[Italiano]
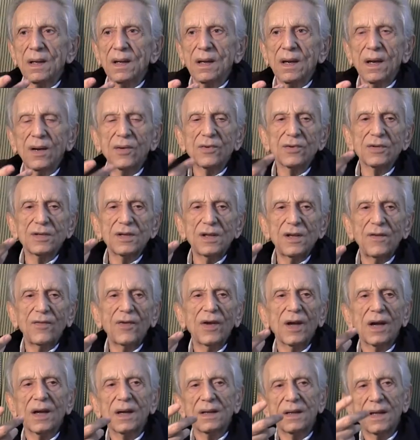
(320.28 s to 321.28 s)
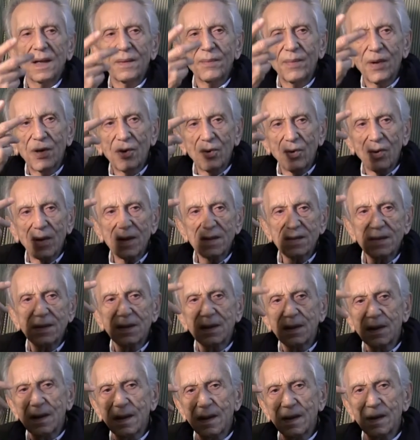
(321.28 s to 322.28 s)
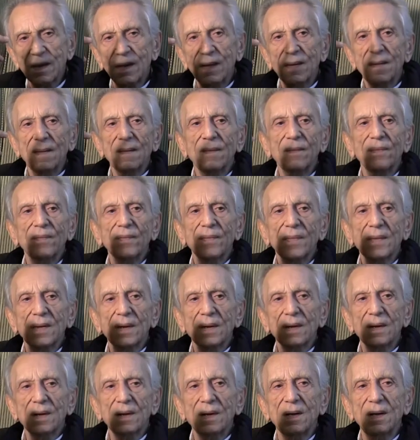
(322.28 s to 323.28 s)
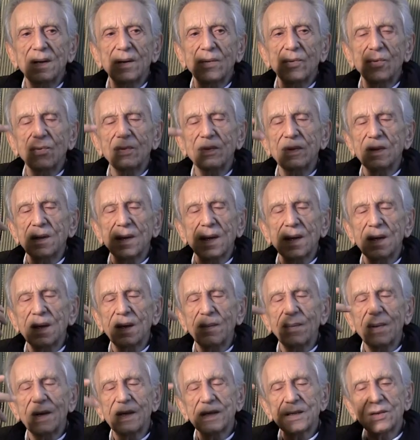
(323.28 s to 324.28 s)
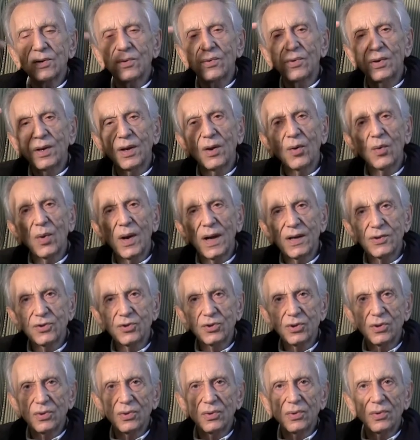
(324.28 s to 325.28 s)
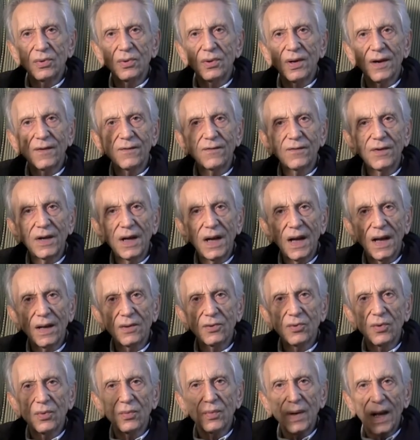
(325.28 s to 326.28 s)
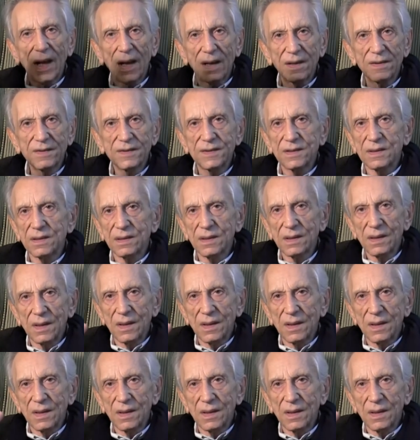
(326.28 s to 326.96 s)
che non significa che debbano essere che debba essere un linguaggio raffinato, anzi